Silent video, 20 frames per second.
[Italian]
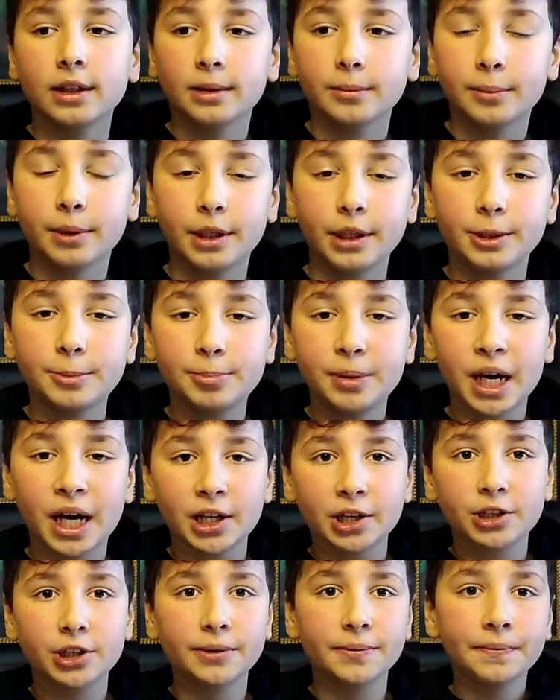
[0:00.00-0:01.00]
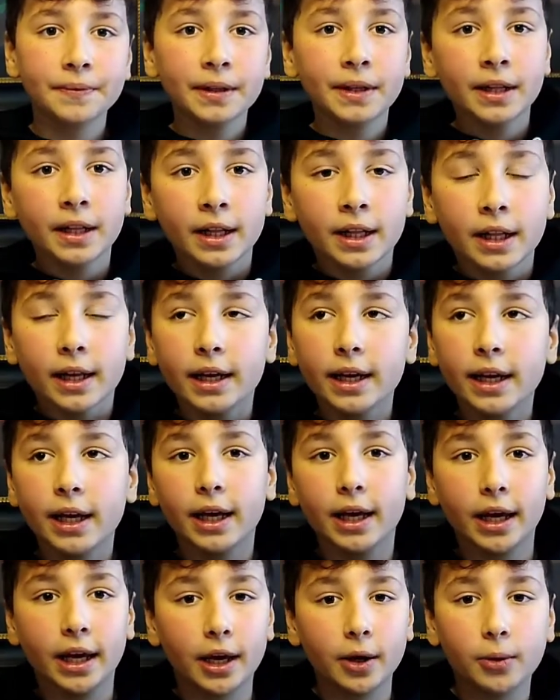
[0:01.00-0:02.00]
mi dispiace
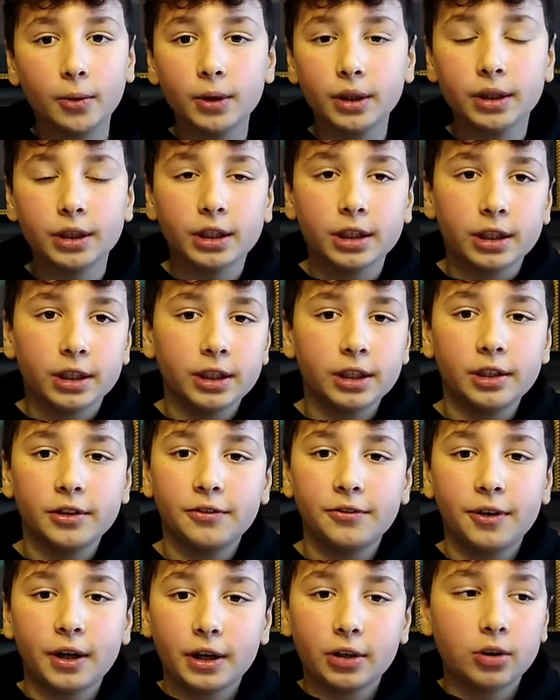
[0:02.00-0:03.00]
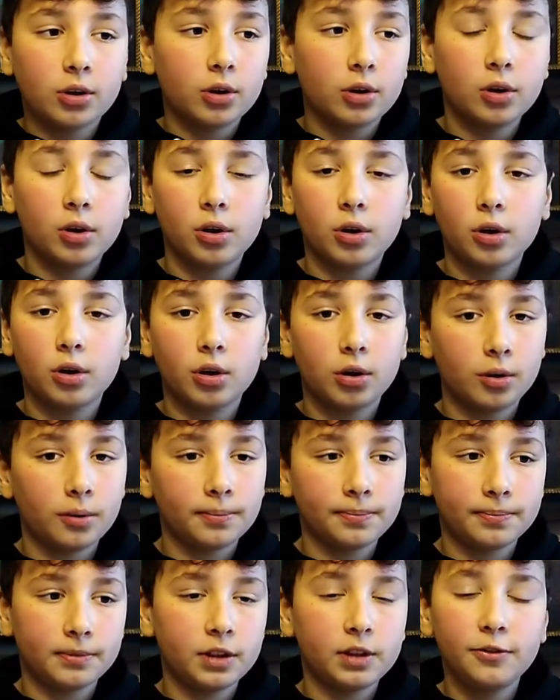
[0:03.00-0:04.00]
e quindi
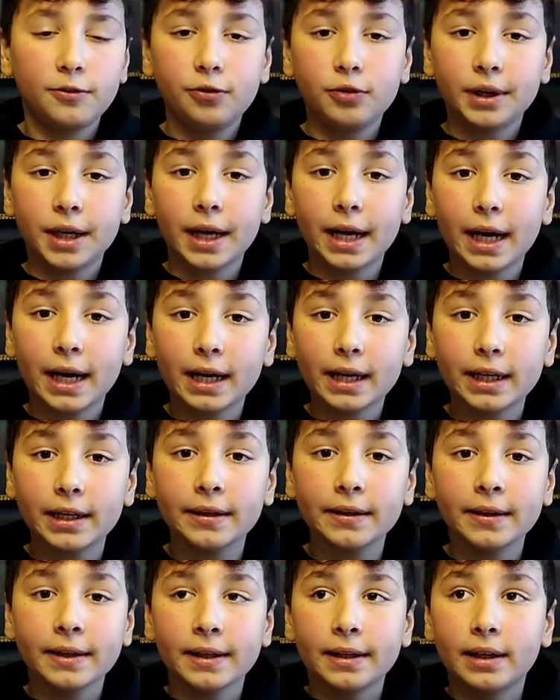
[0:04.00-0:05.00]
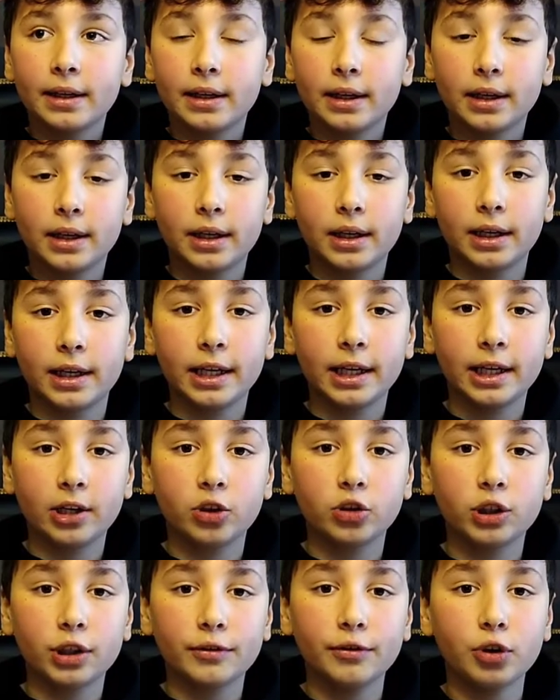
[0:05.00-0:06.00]
fanno il funerale eh, e lo
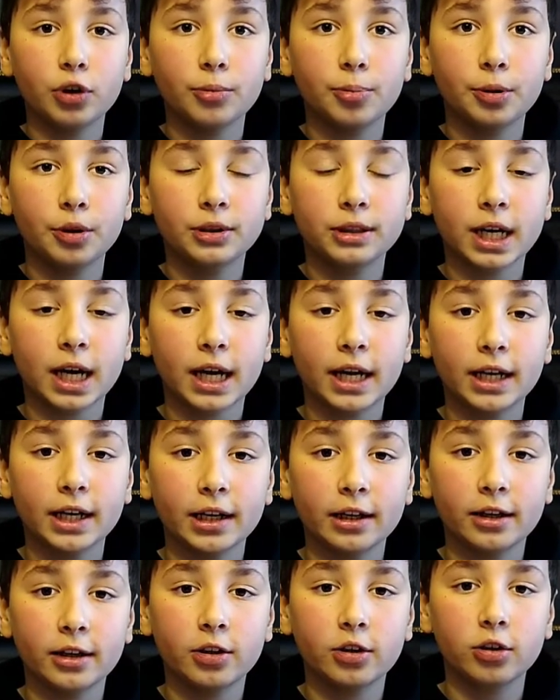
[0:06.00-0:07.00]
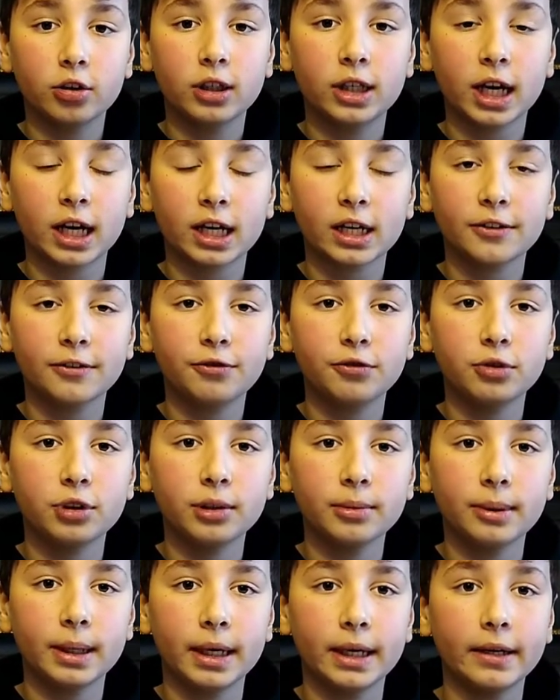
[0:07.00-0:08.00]
devono portare col carro
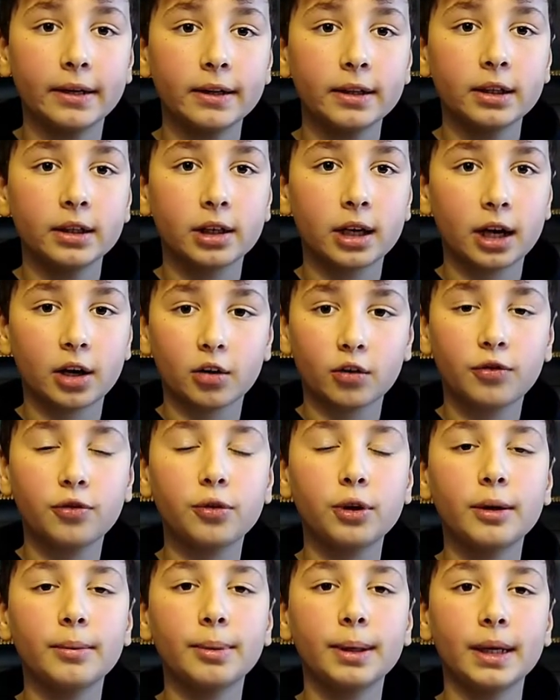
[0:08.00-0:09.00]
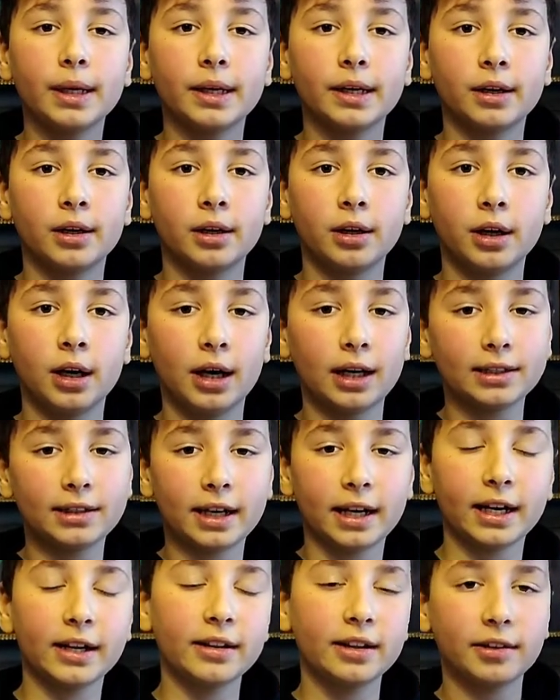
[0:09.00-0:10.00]
funebre, carro funebre eh, a
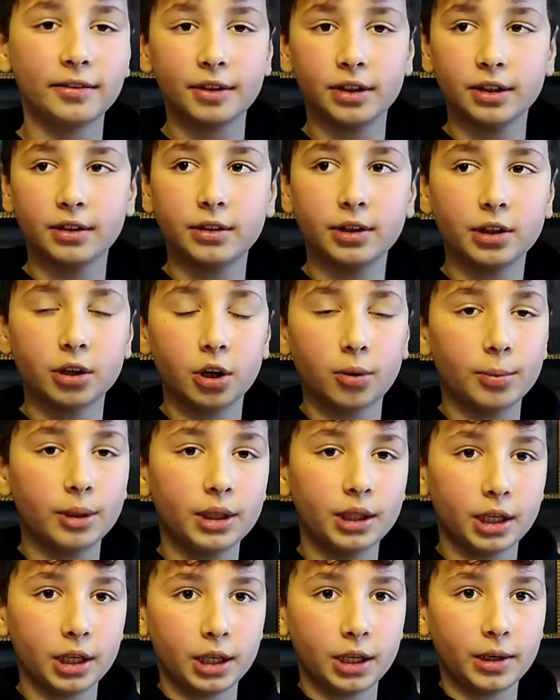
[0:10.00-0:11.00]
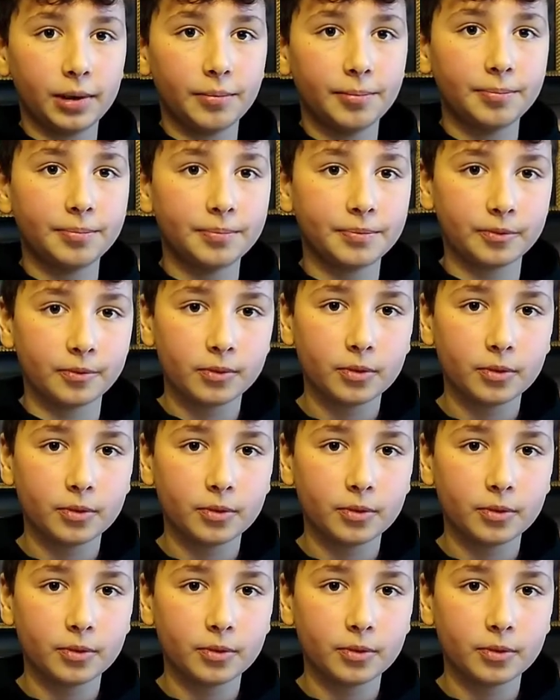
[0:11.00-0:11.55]
30-20 km mm,